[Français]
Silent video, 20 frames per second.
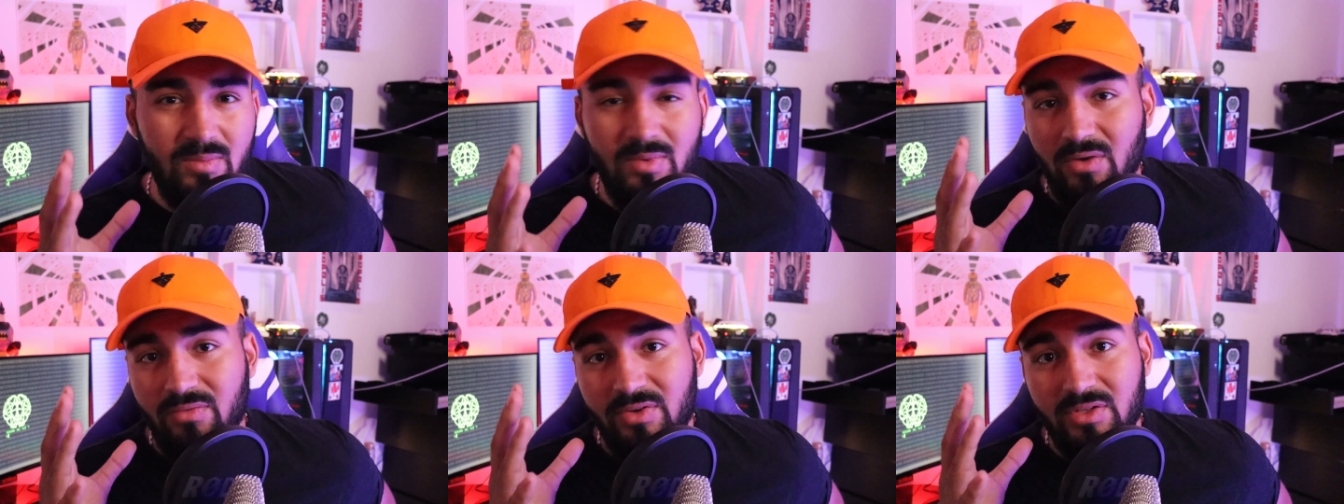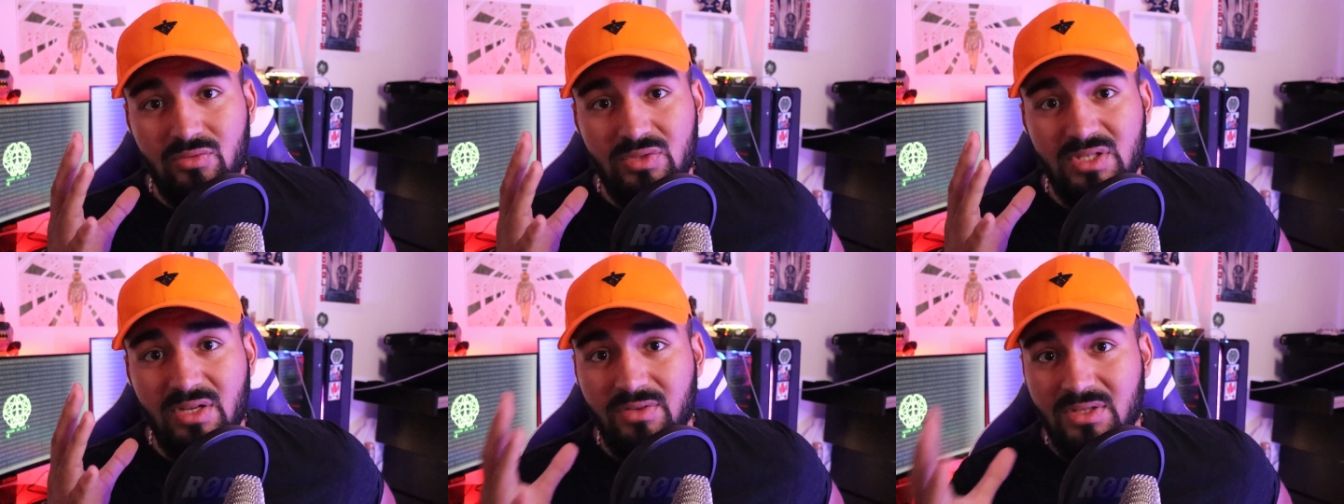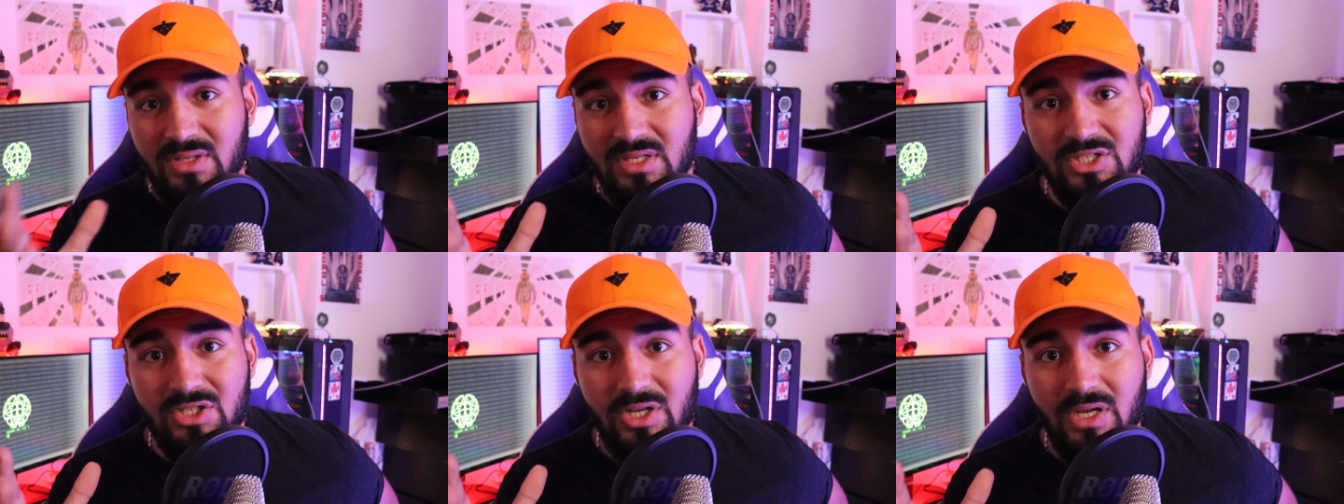eh ben en fait vous
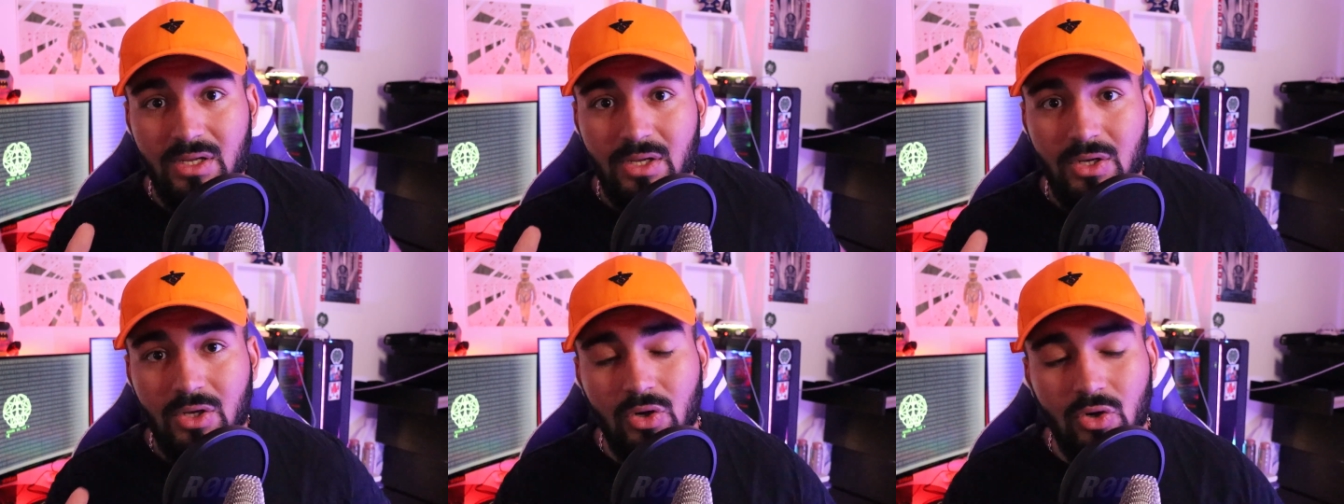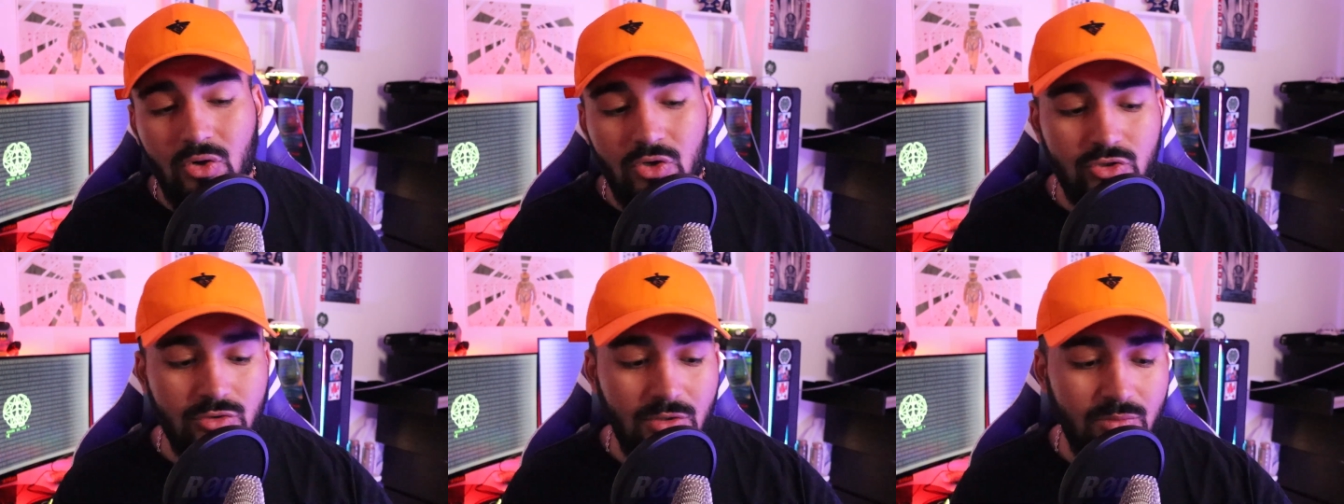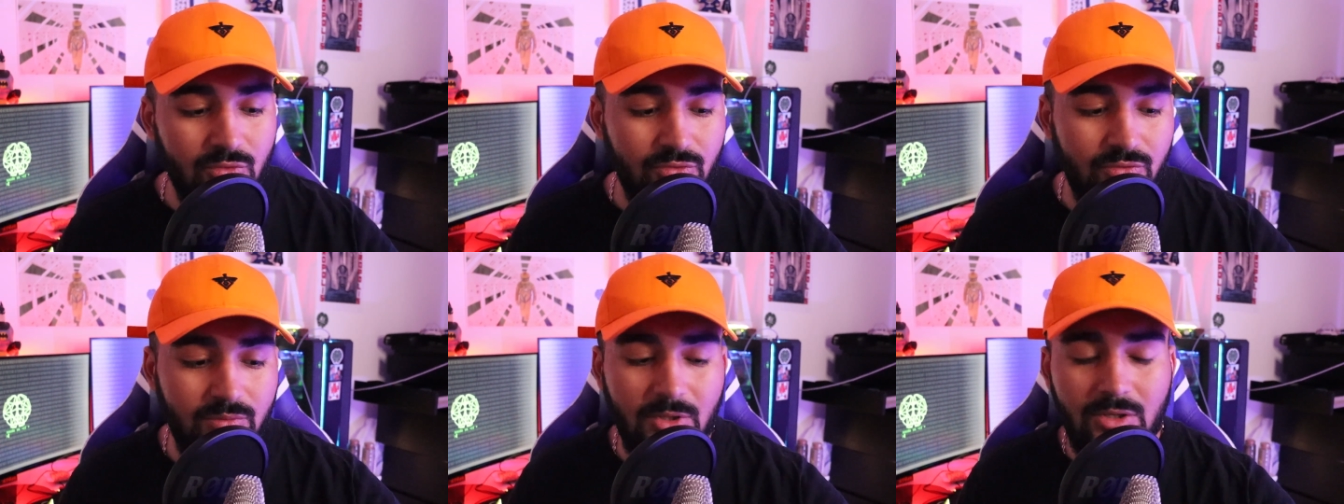avez déjà rejoint
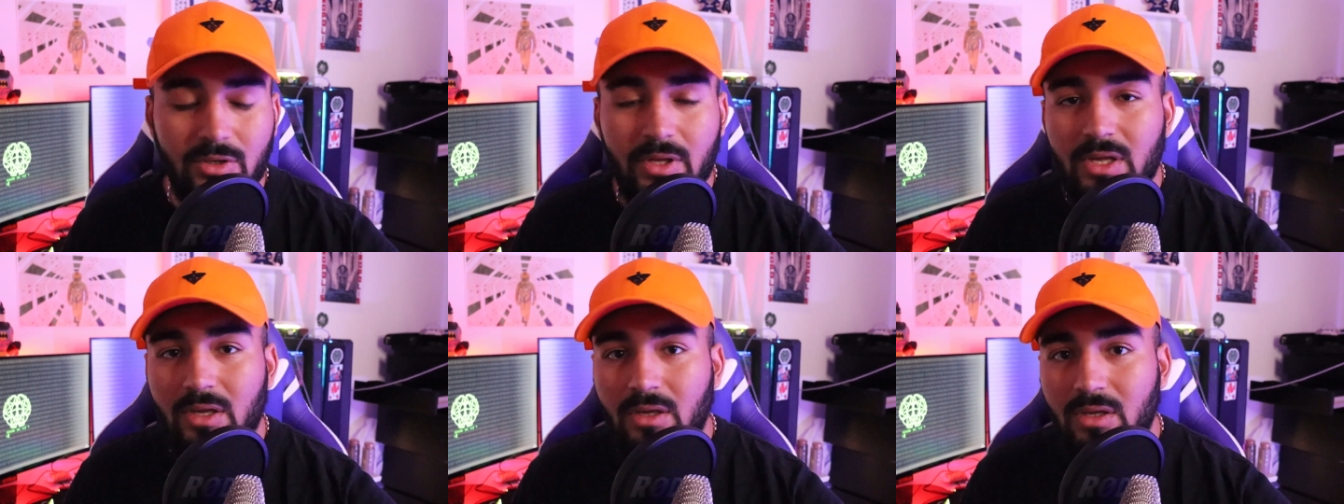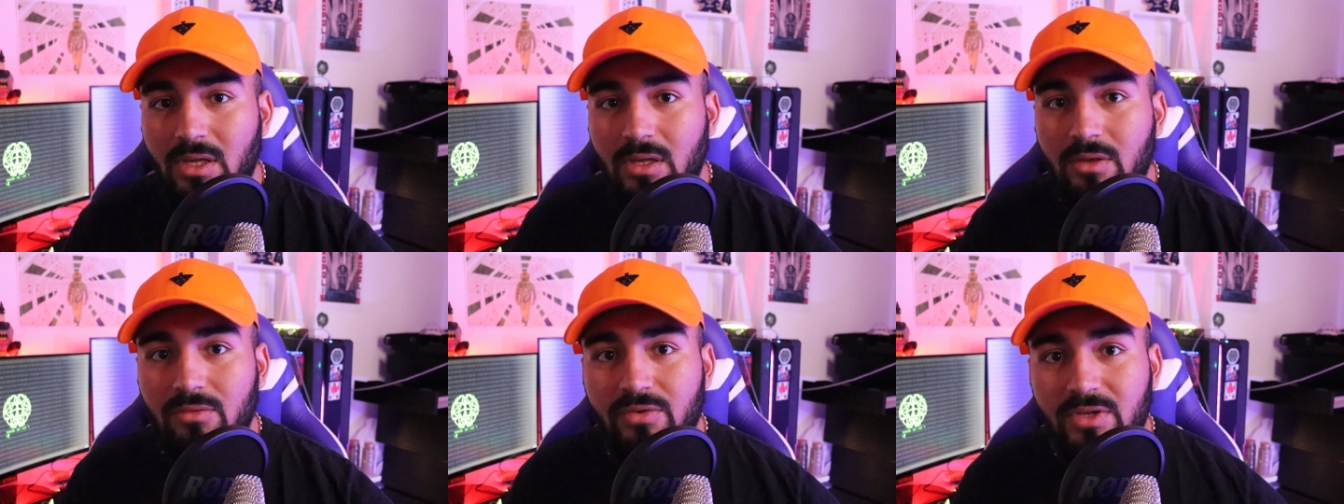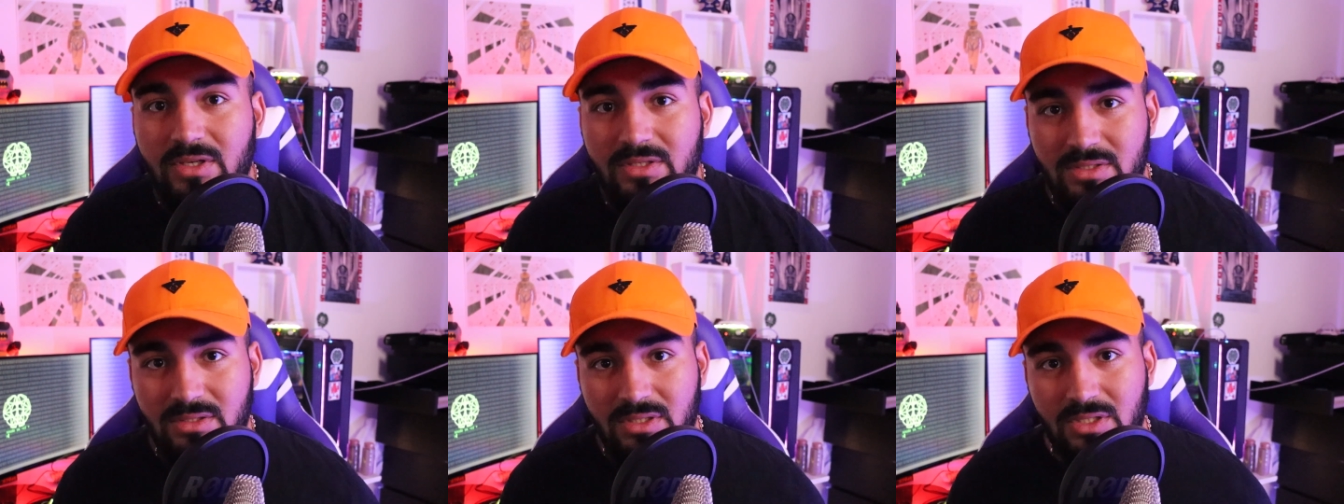le mouvement. Et
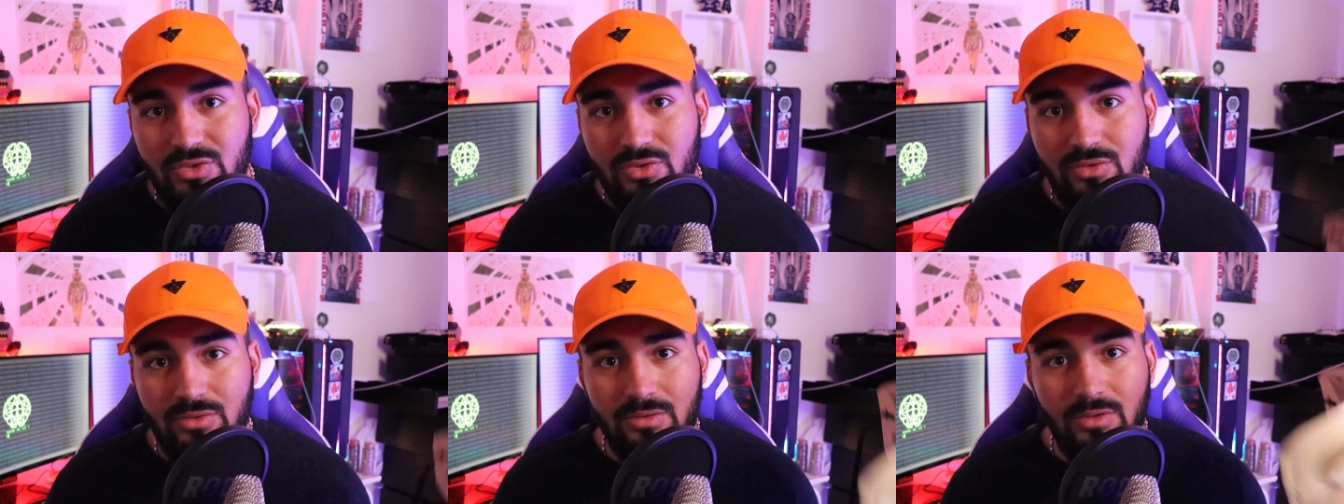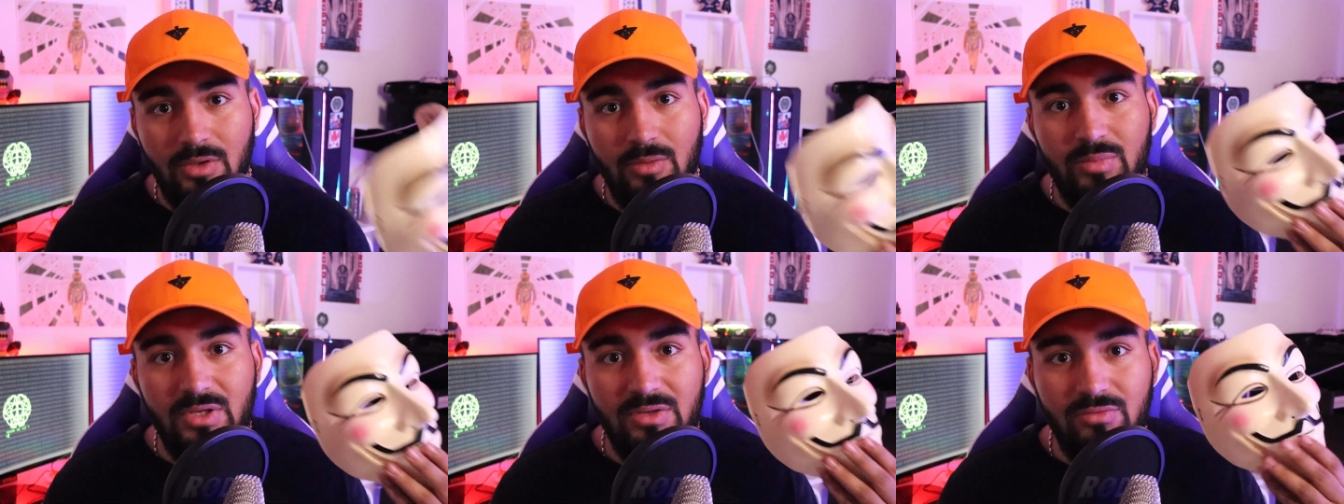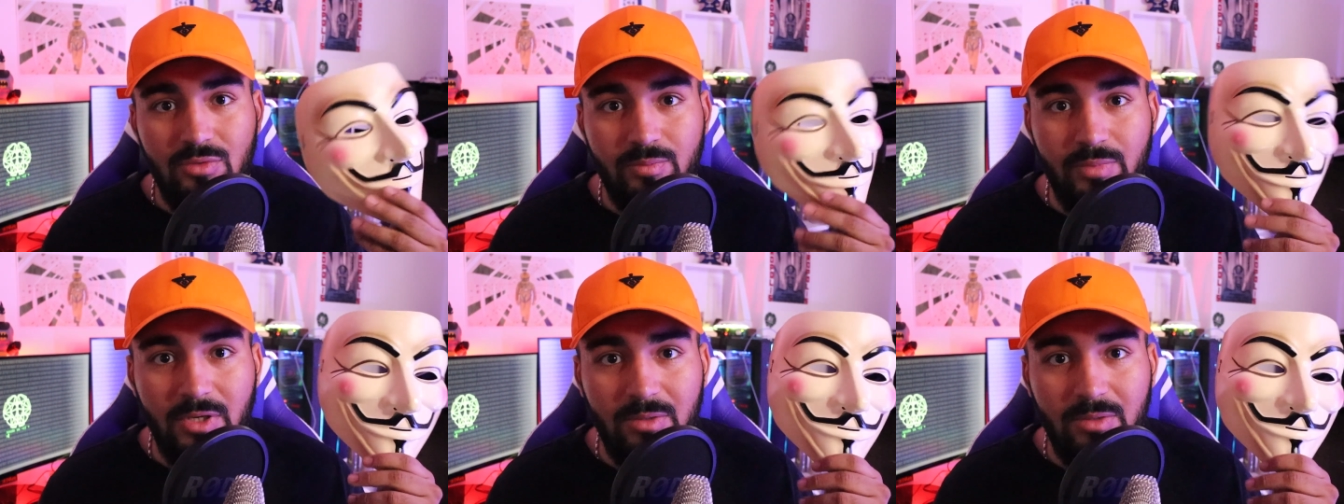félicitations, euh, bienvenue